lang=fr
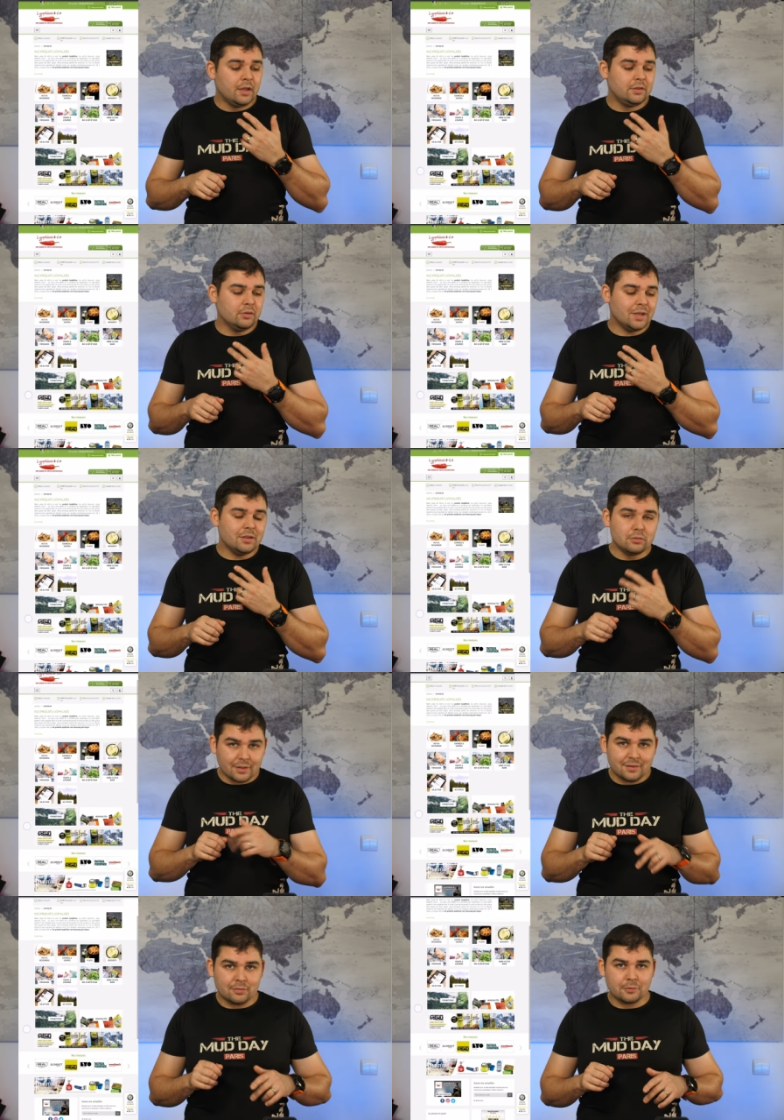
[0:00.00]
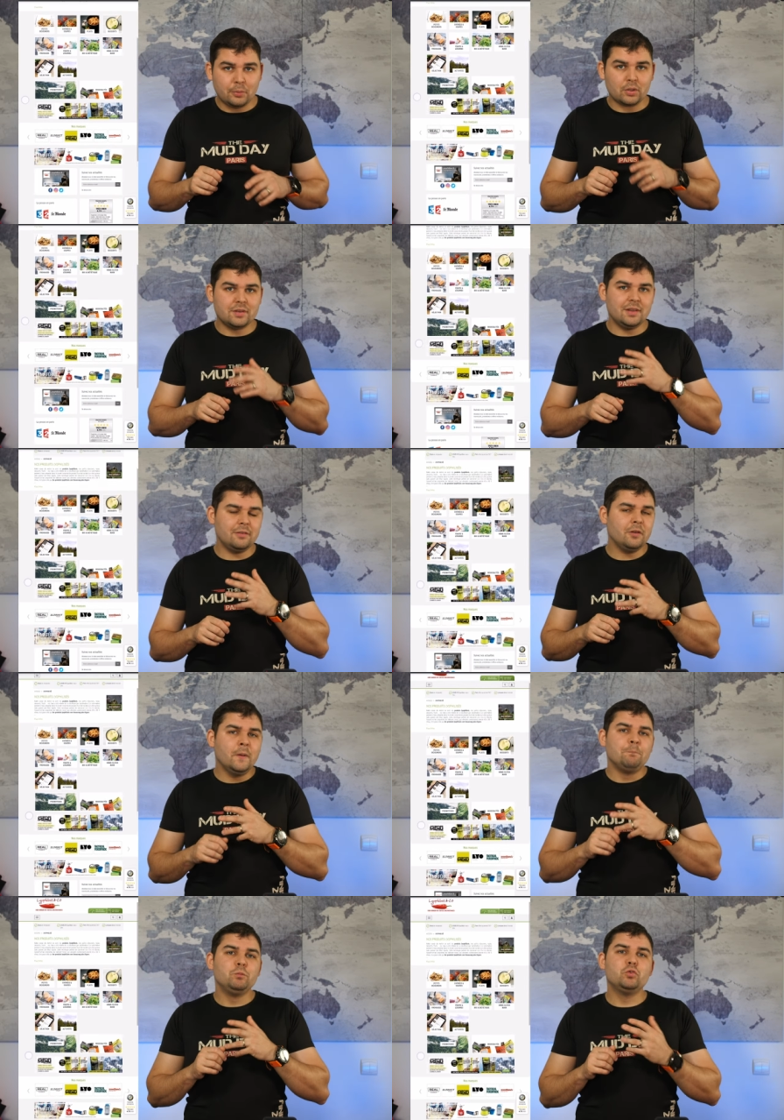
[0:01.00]
de la nutrition sportive,
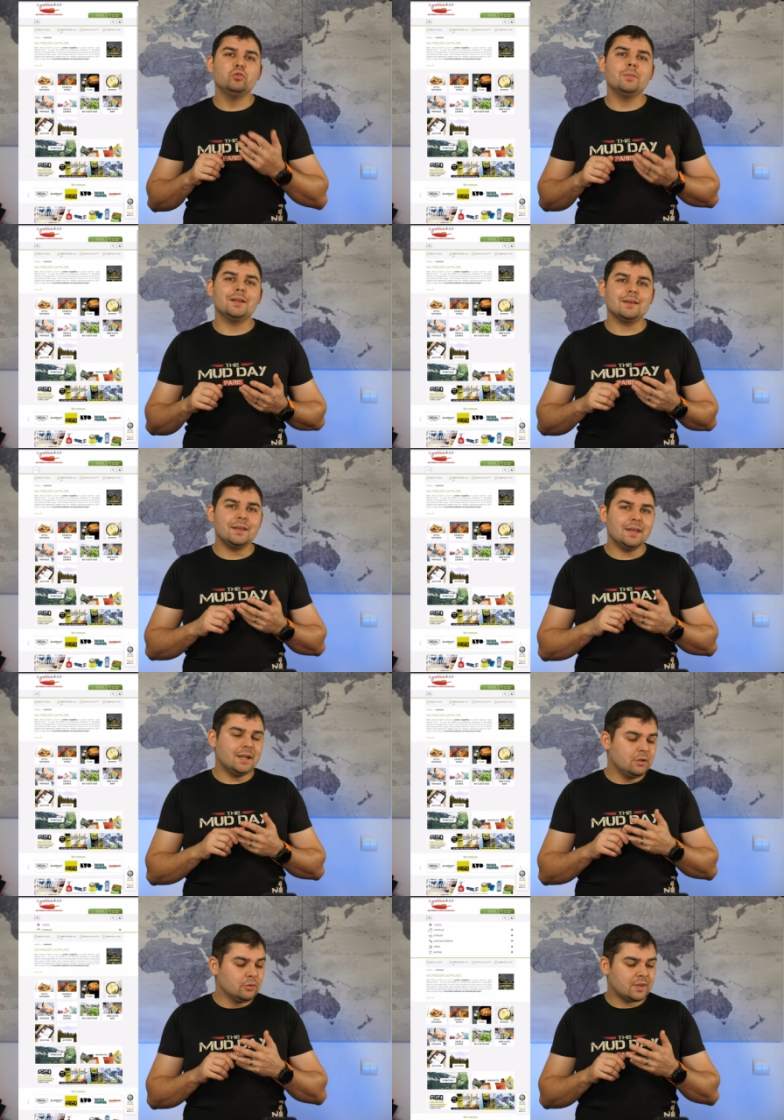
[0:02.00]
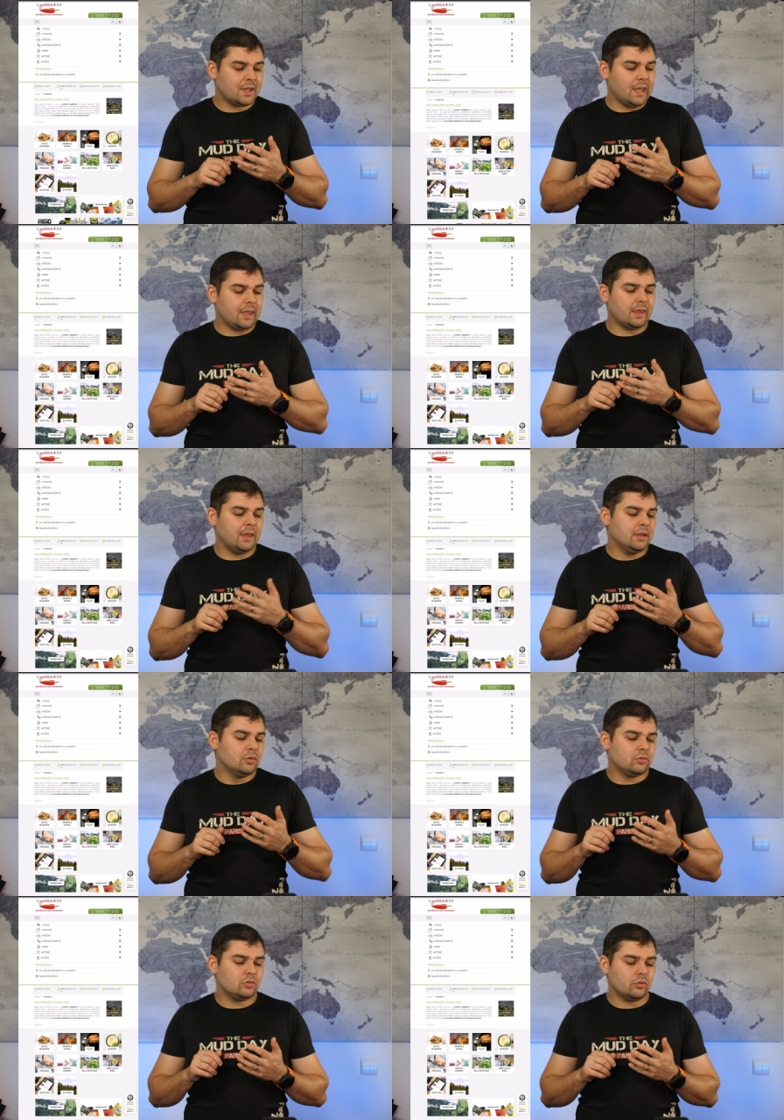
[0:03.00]
du matériel de trek et
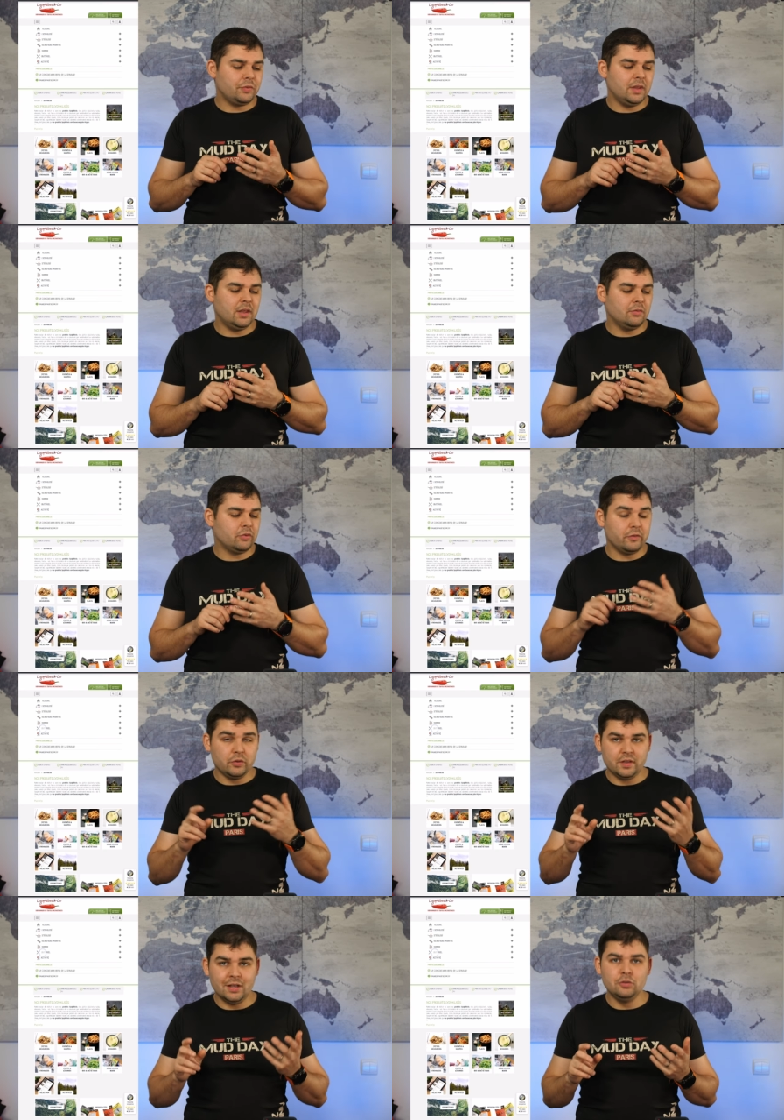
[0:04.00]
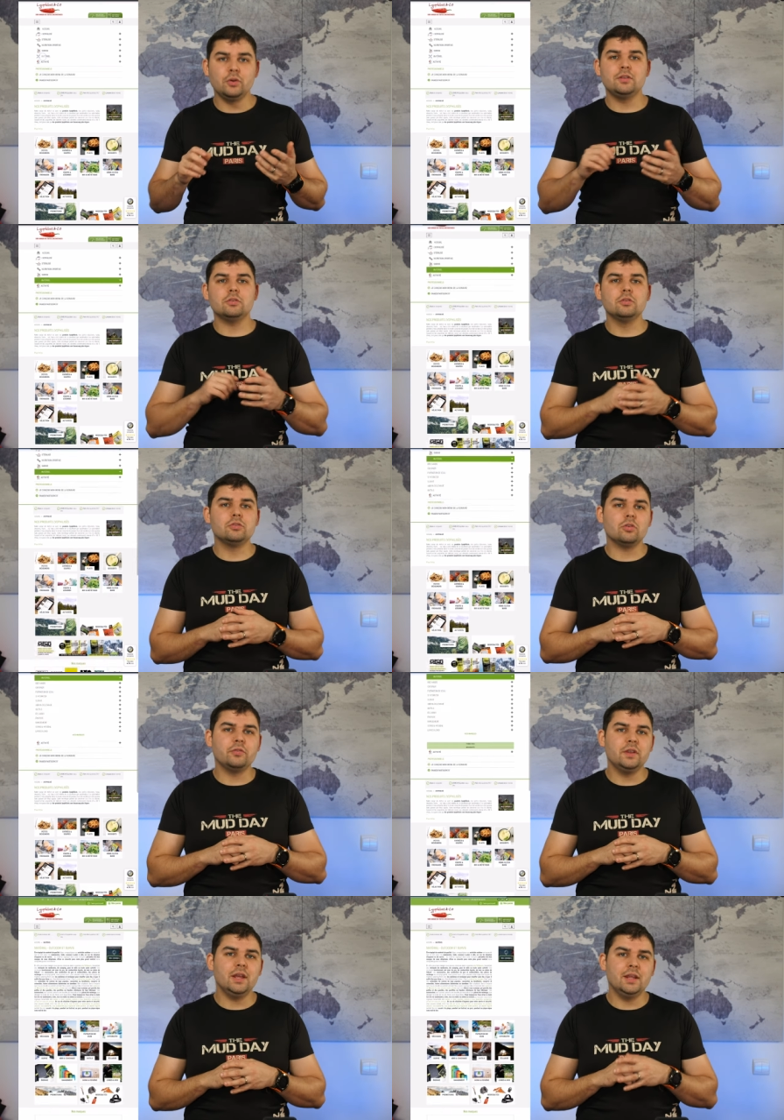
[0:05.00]
de survie, vous avez aussi de la nourriture de
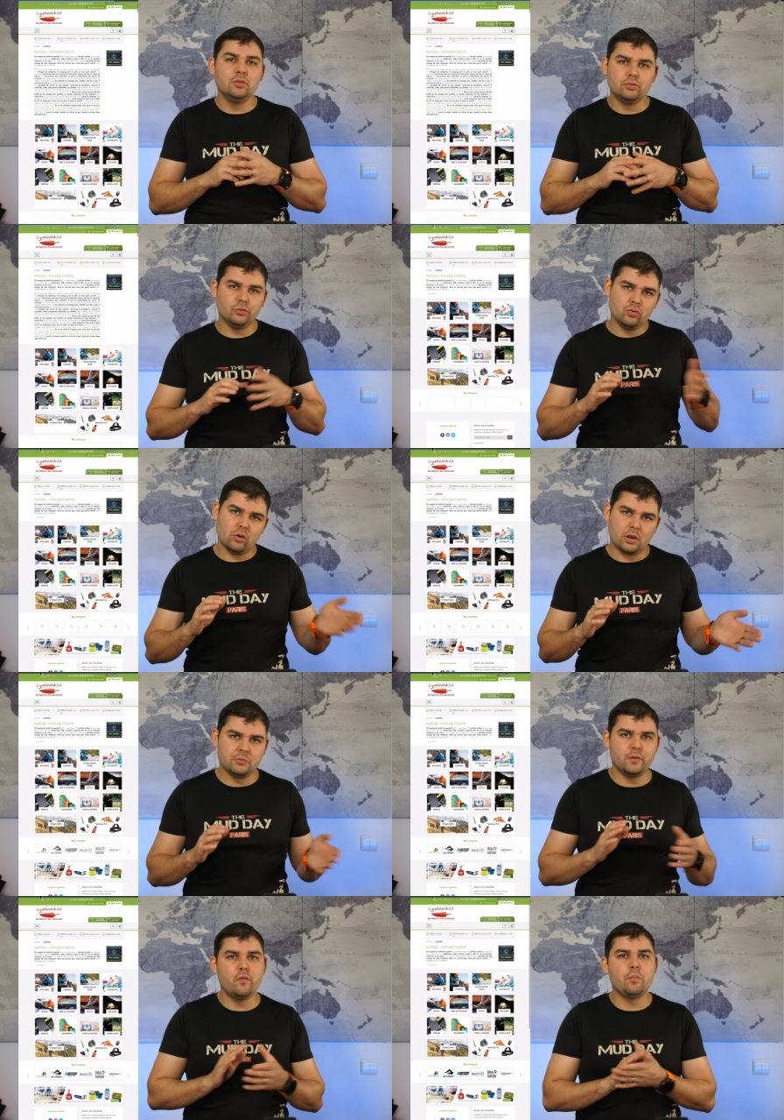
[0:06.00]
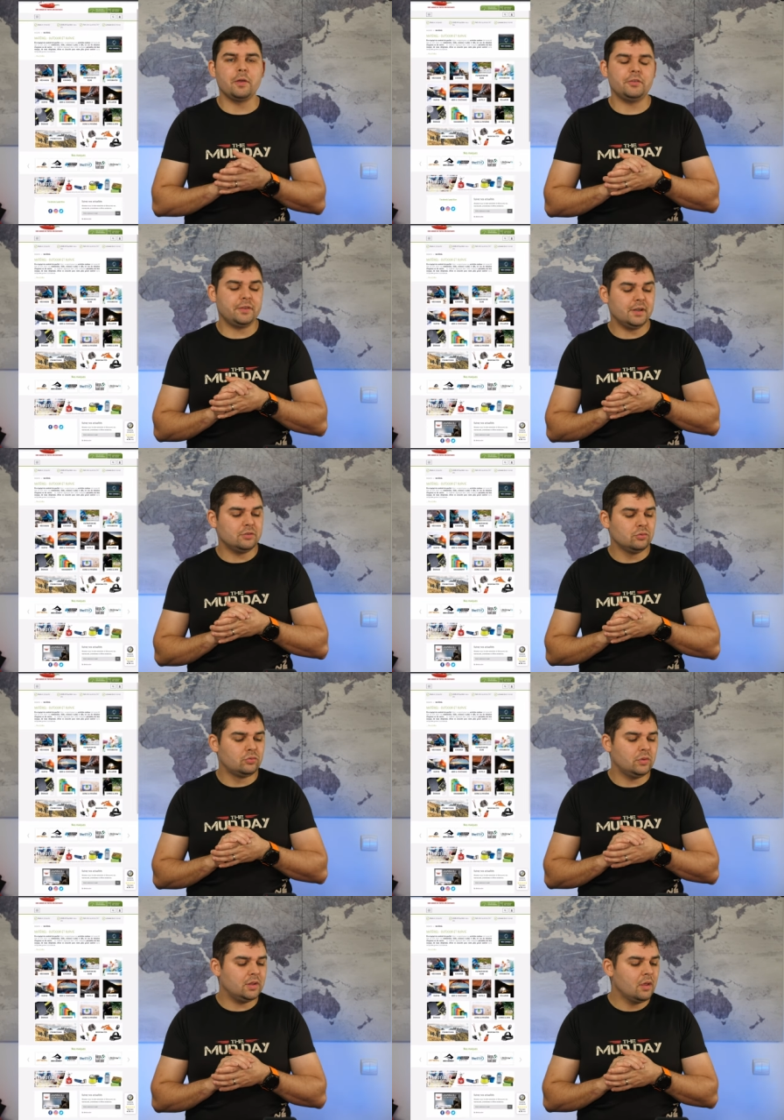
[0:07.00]
survie et de secours comme je vais vous présenter là tout de
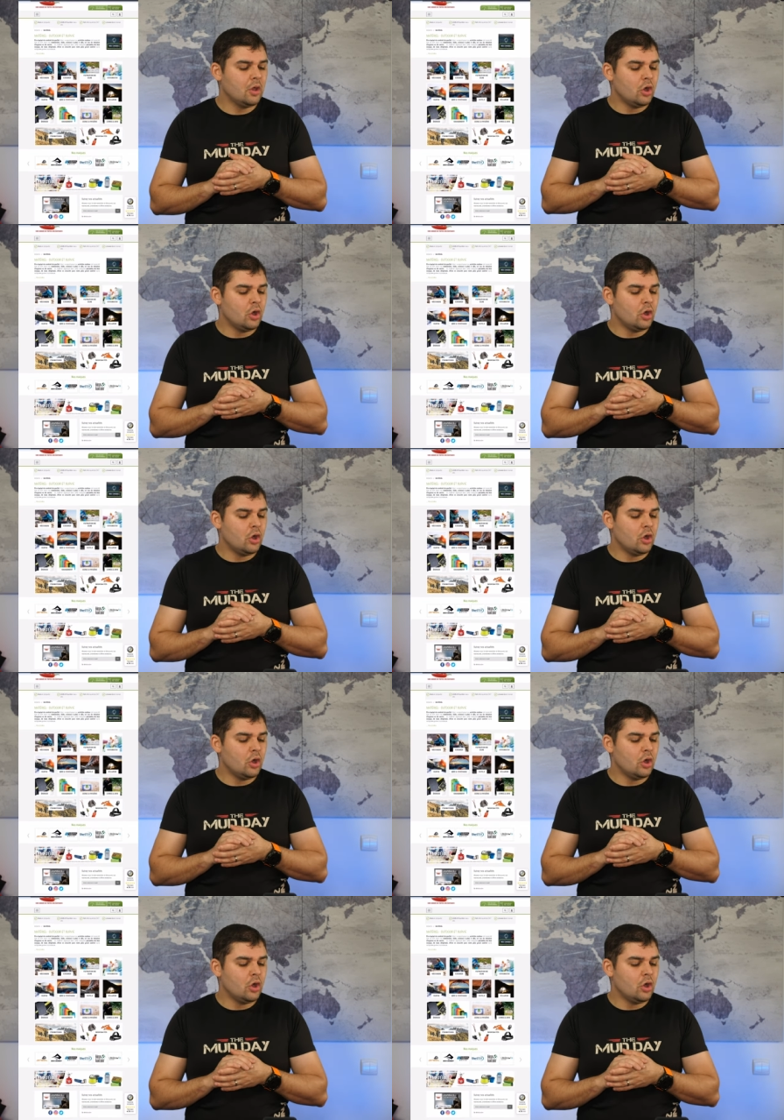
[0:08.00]
suite.